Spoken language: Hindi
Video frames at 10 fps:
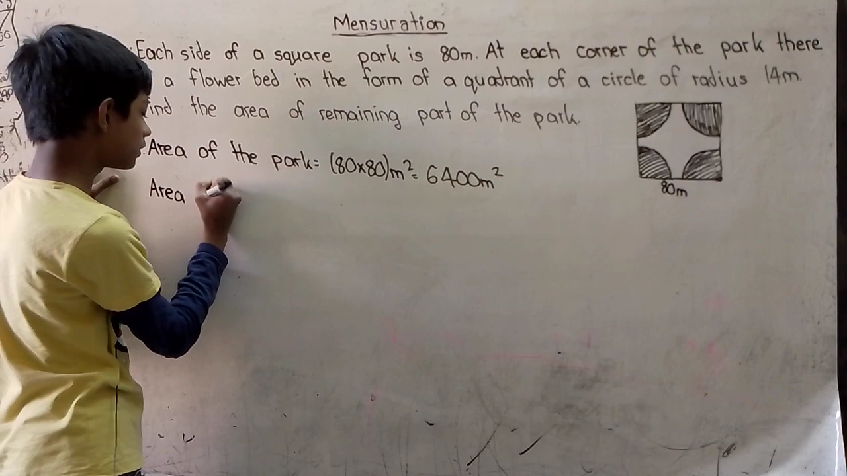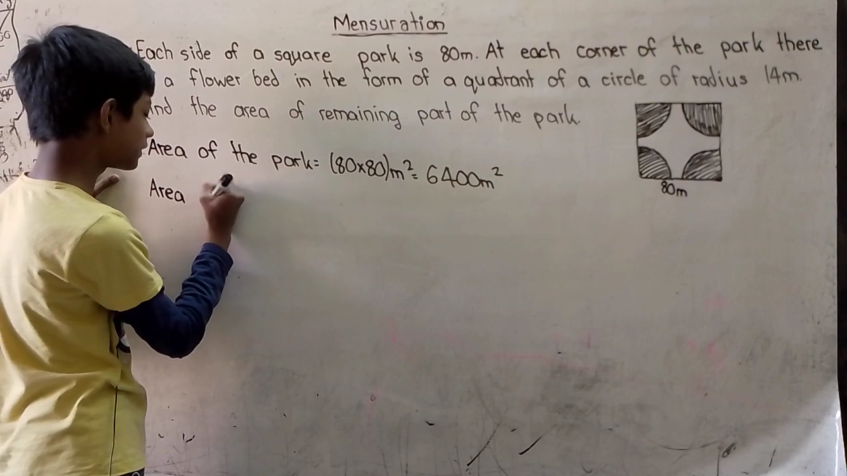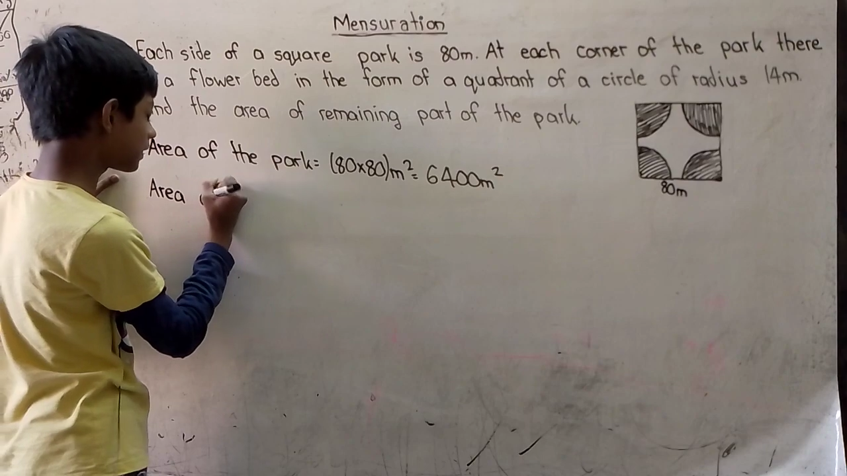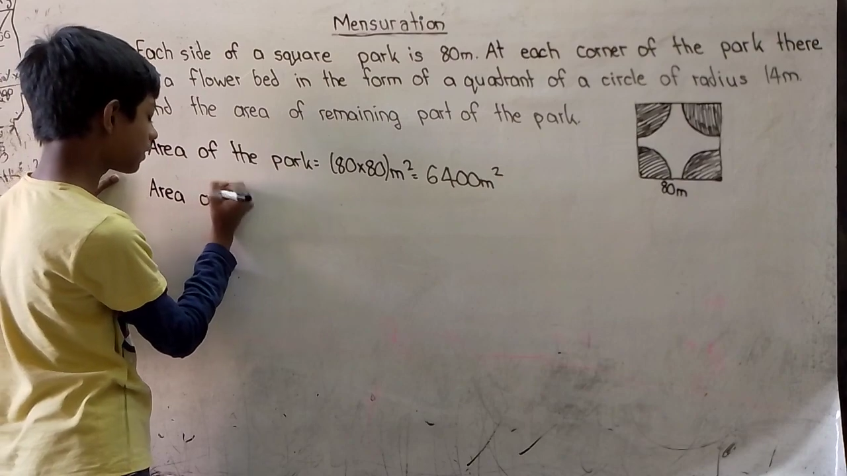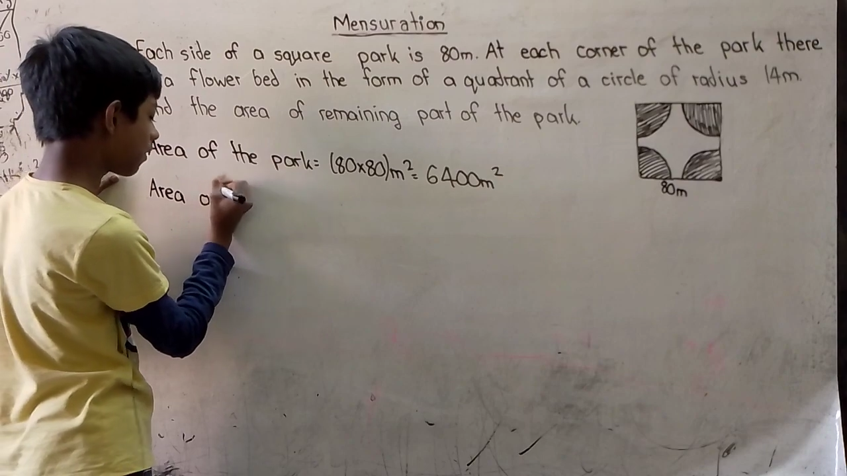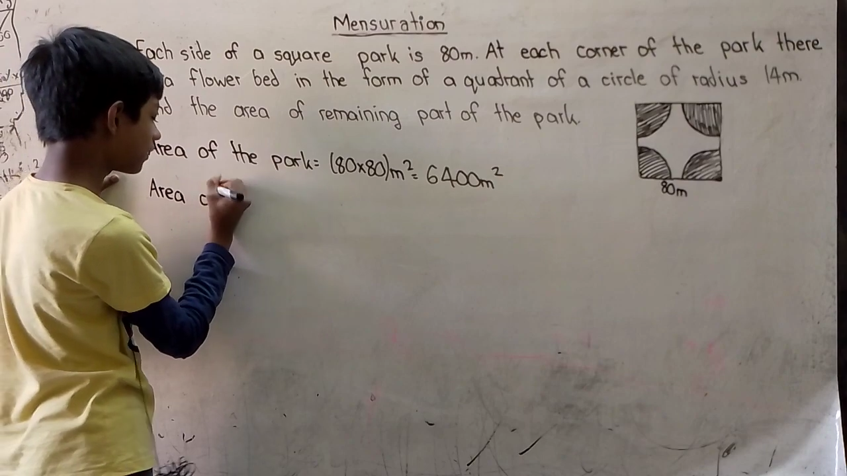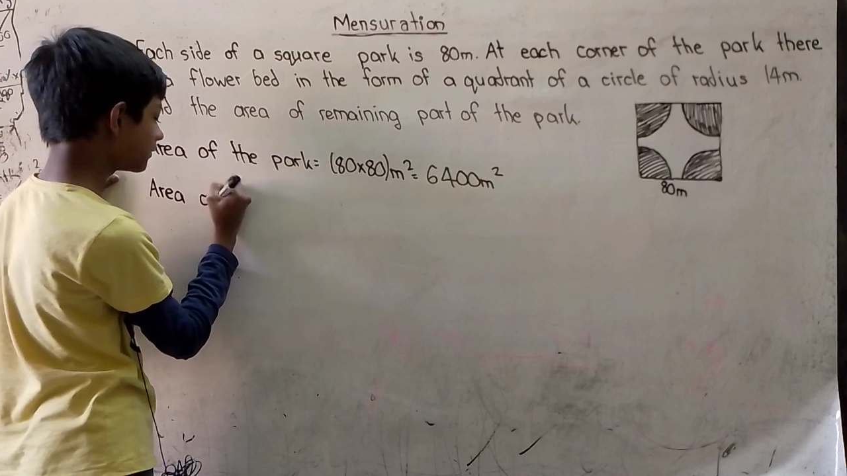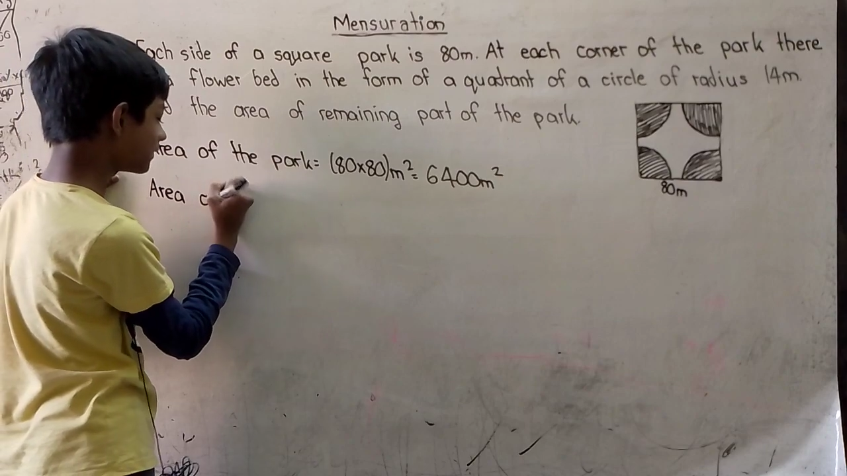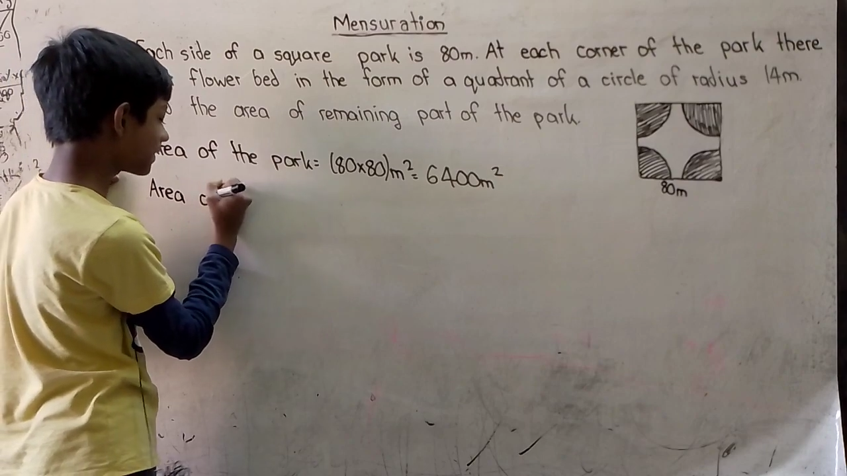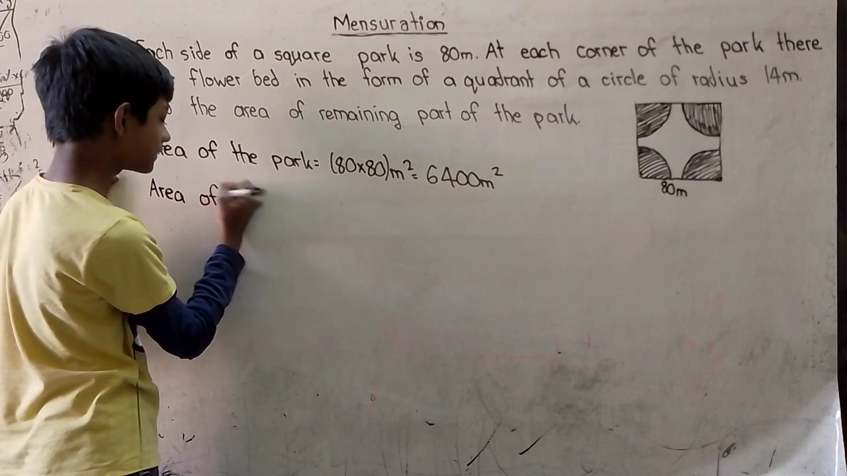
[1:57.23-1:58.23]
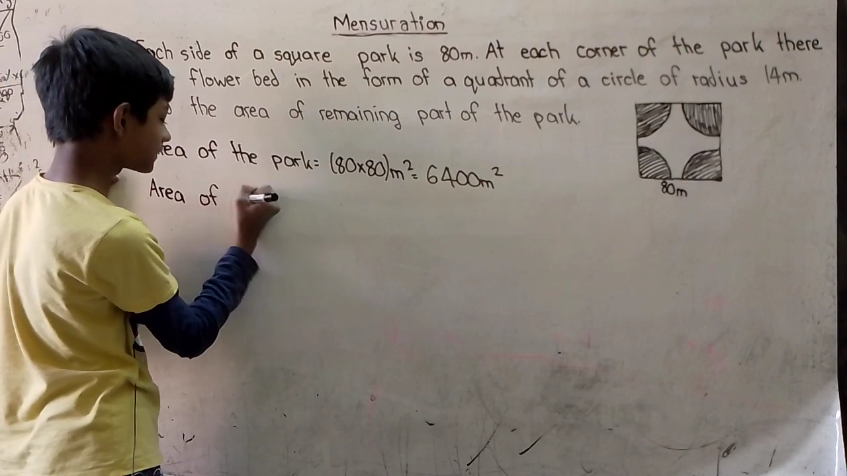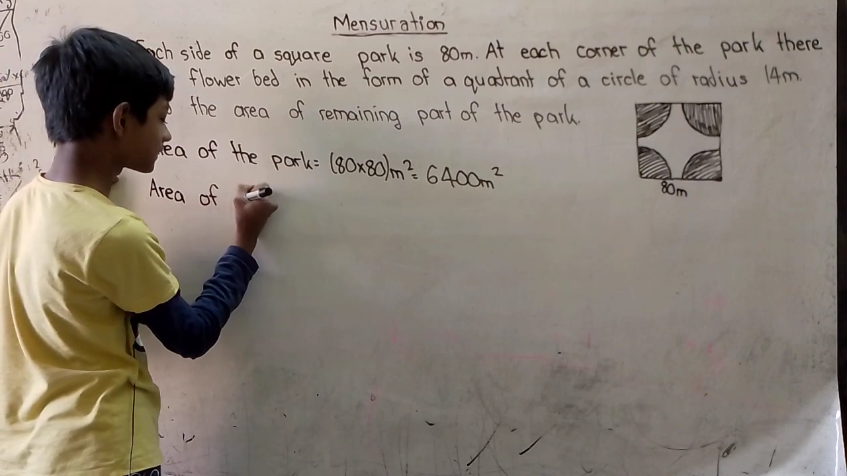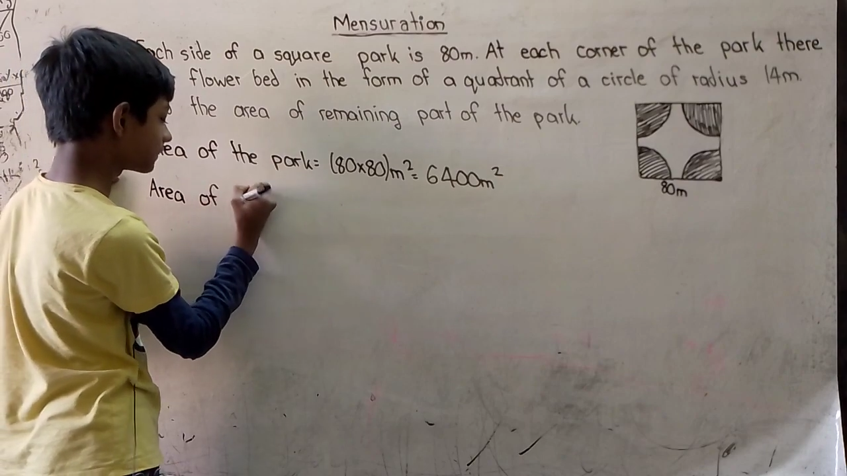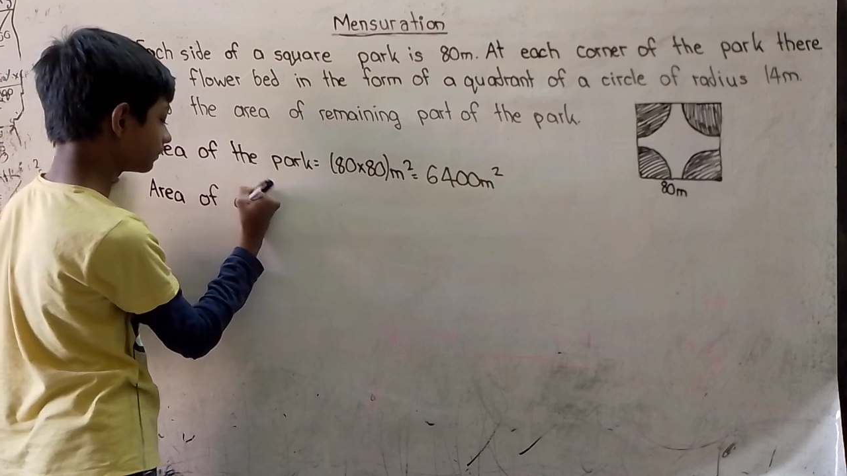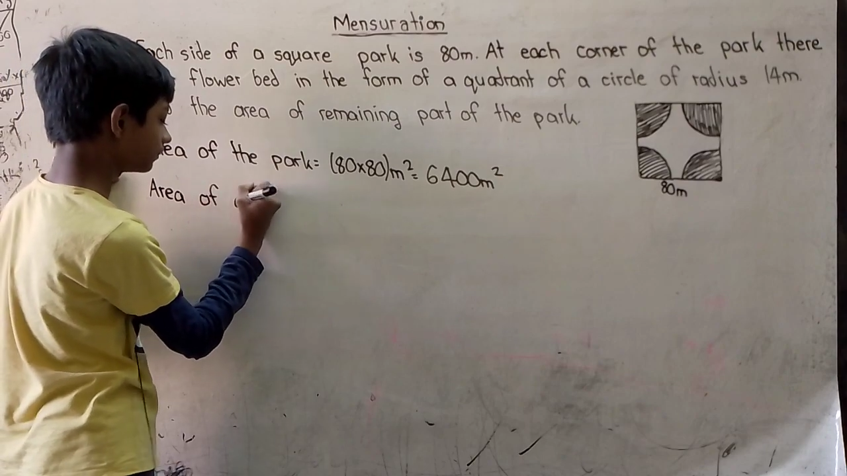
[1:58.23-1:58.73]
ऑल द
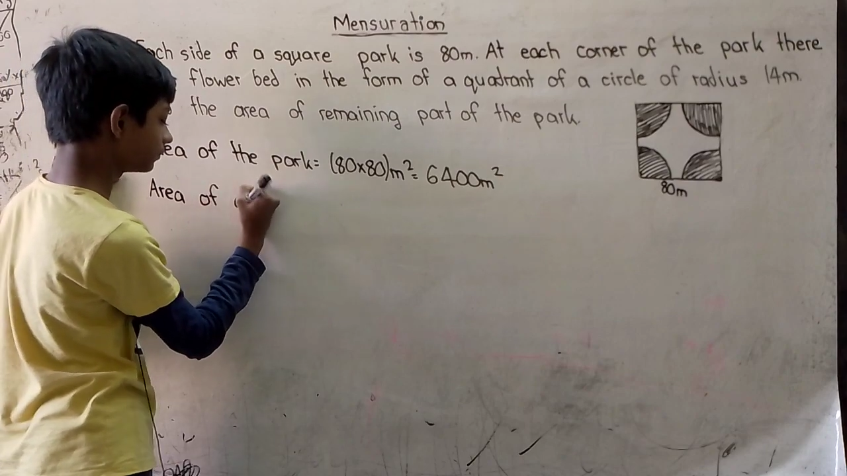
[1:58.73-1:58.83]
क्वाड्रेंट्स